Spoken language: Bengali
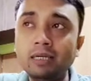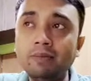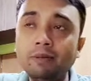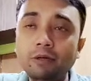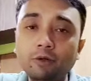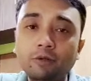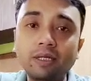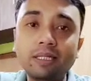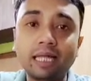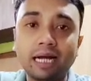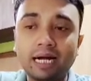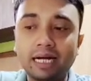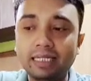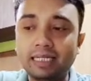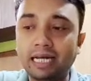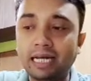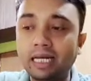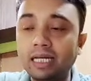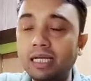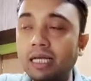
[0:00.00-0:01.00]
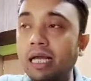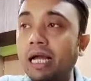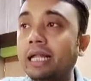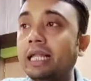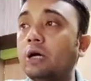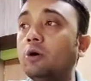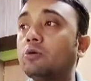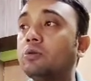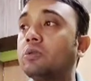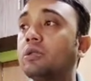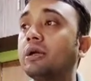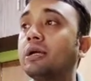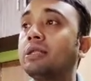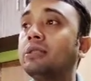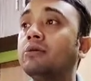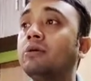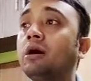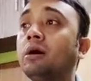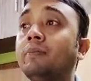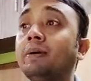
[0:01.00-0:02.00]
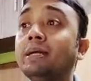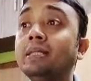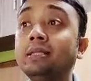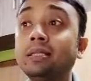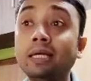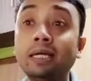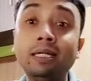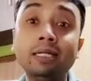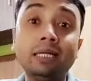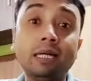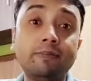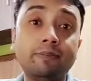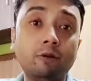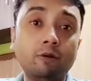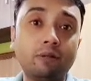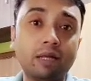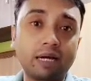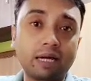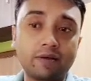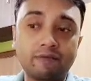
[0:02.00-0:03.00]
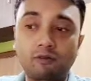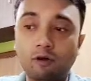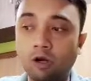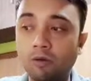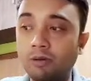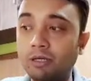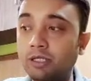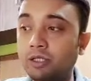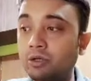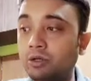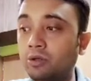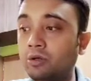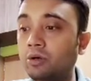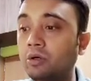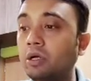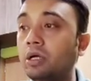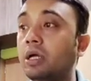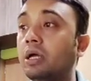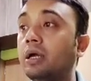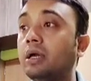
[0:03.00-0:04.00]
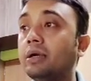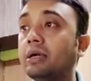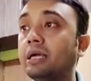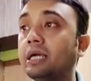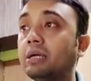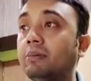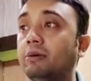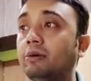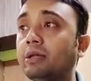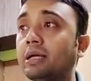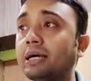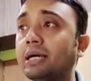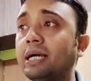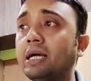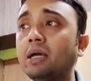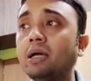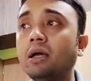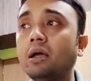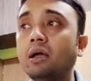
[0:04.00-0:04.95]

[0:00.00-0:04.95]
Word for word: কি ভিউতে দেখা যায় এটা উত্তর কিন্তু হবে তিনটা ভিউ থাকে ফর্মের জন্য কি কি ভিউ থাকে